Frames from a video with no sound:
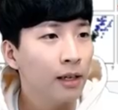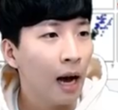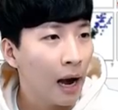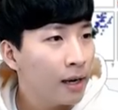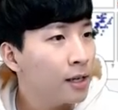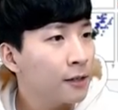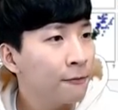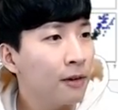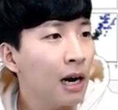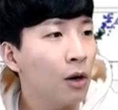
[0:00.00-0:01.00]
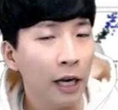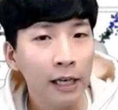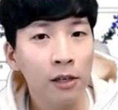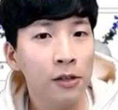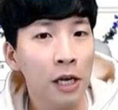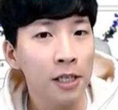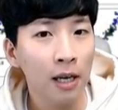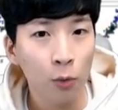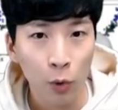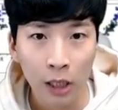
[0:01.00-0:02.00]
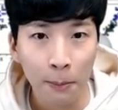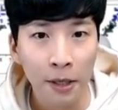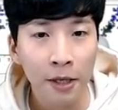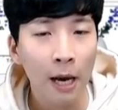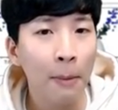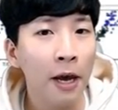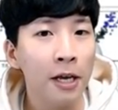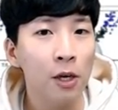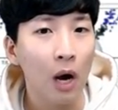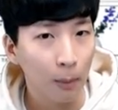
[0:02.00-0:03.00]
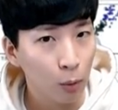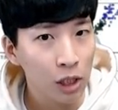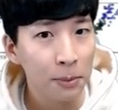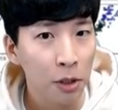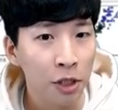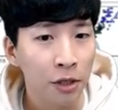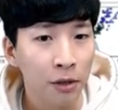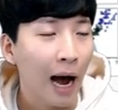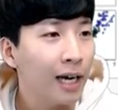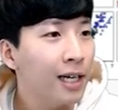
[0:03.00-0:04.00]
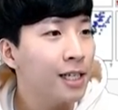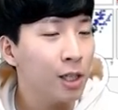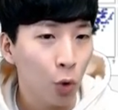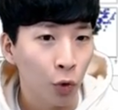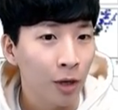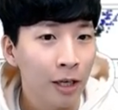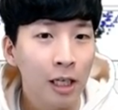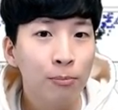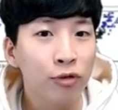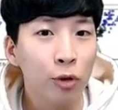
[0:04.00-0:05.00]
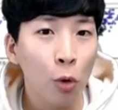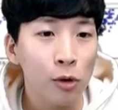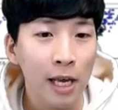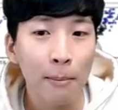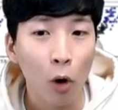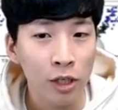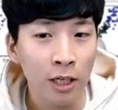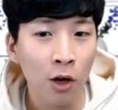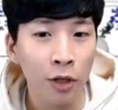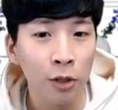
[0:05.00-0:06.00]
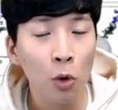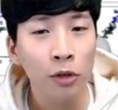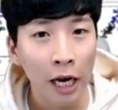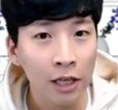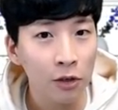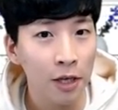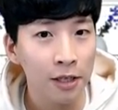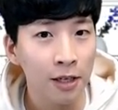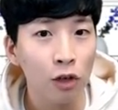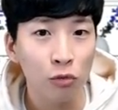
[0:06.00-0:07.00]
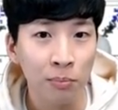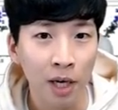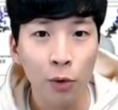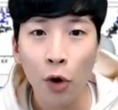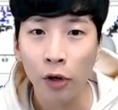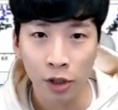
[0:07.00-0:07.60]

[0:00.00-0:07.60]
이 아이리스 플라워 데이터셋이라는 위키피디아의 페이지에 와보시면은 아이리스 꽃, 이 붓꽃의 머신러닝용 데이터세트가 준비가 되어